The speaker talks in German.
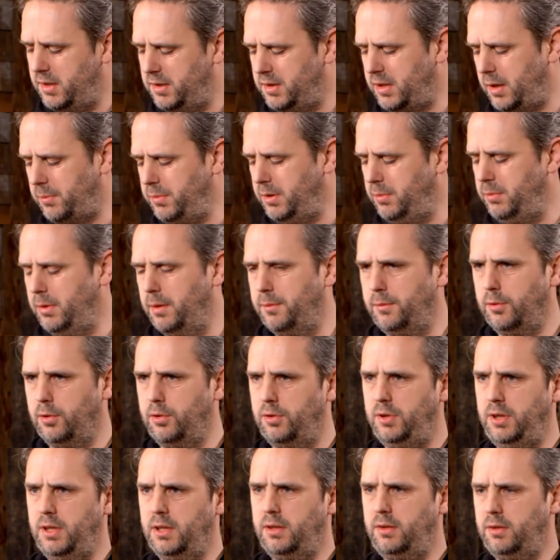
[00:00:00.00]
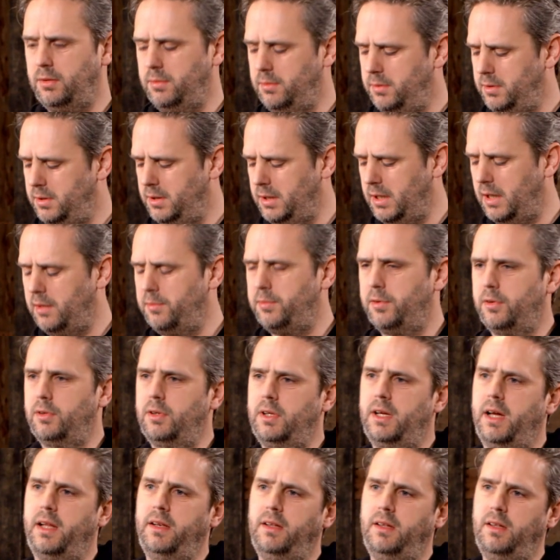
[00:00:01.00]
Das habe ich mir notiert.
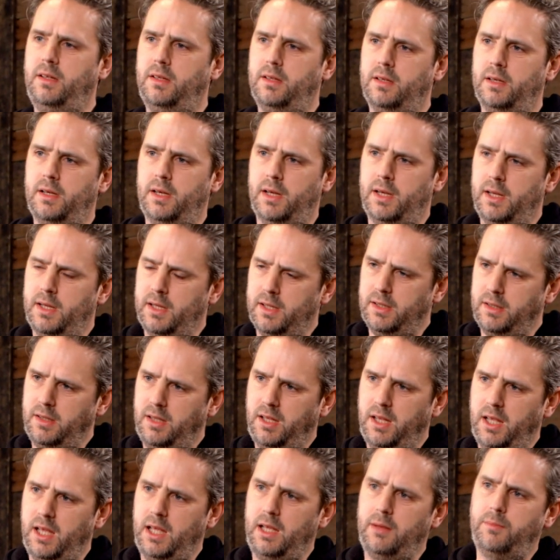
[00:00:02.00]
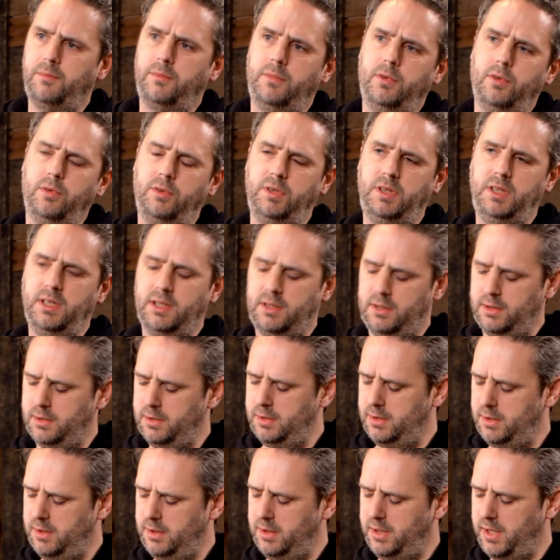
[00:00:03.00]
Davon kann ich die eben
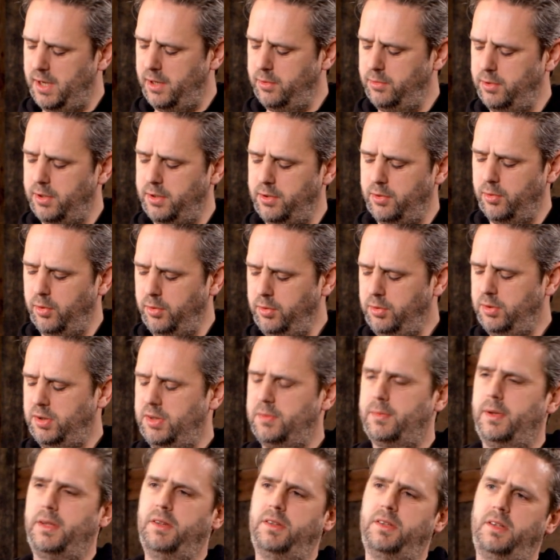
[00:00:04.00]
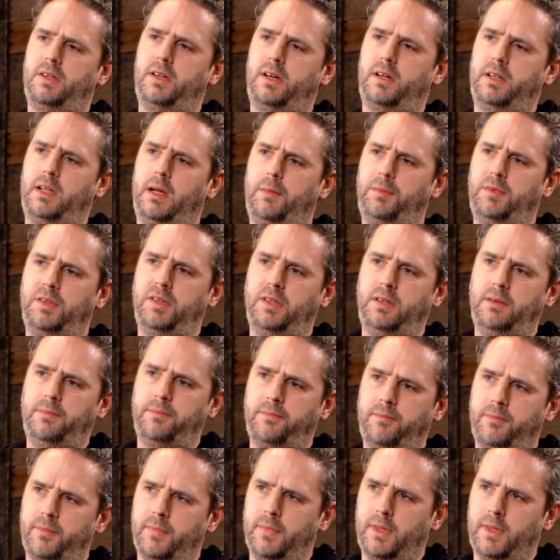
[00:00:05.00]
notierten 329 Grad abziehen.